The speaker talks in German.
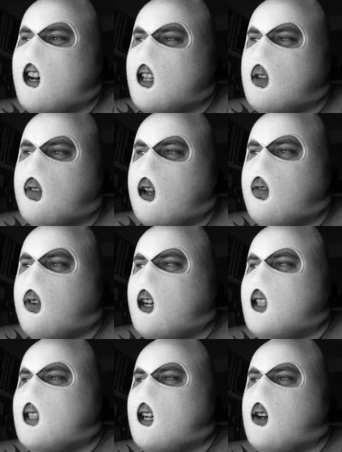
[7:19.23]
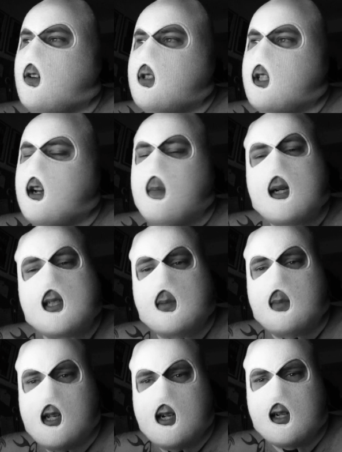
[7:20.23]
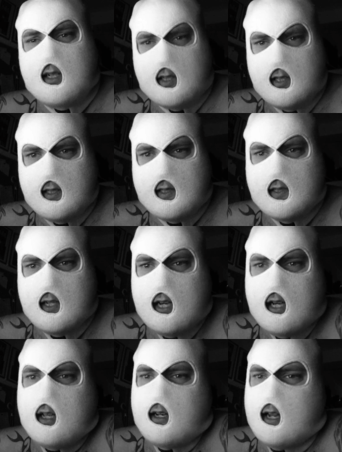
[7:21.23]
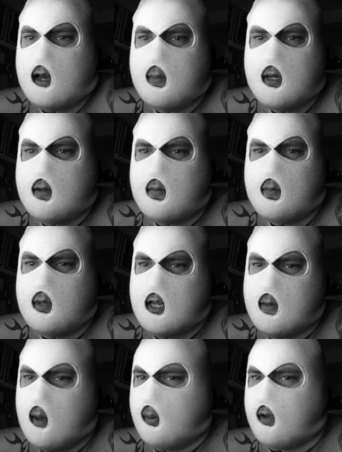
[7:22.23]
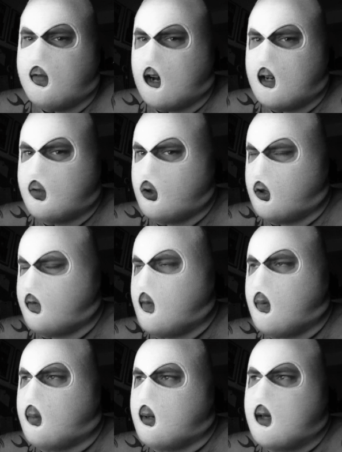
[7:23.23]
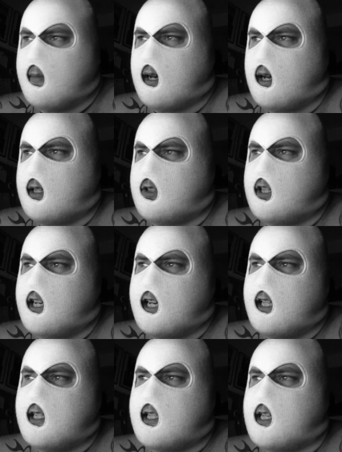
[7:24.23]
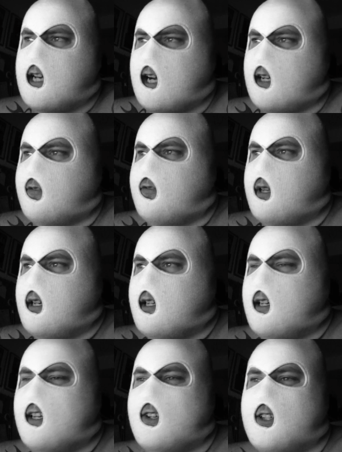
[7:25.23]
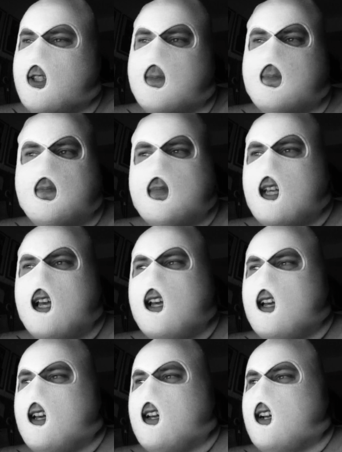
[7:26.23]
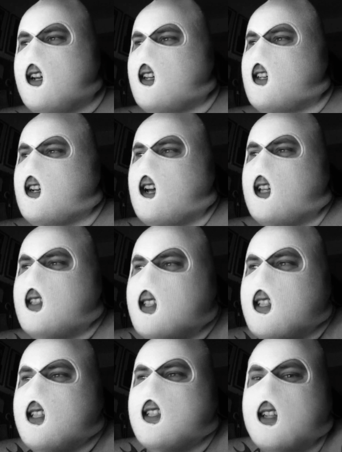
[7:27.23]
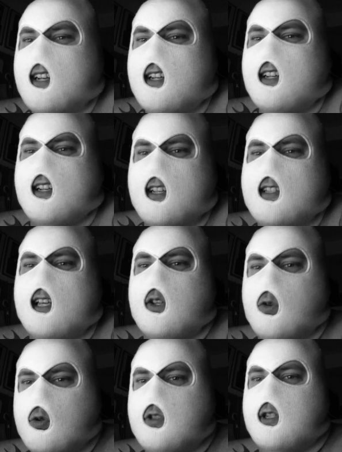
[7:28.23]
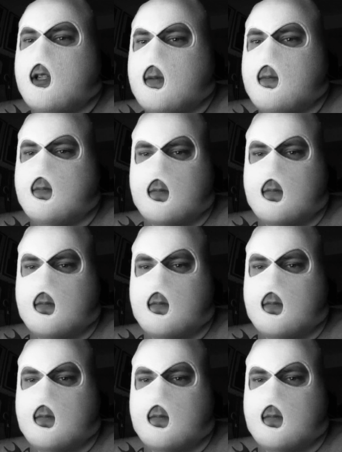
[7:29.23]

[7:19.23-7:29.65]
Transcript: der hat auf jeden Fall in seiner Runde einen Maximilian gedisst, der mit, mit dem er privat wohl irgendwie Probleme hat und den er richtig kacke findet. Und dann hat sich äh, der Jute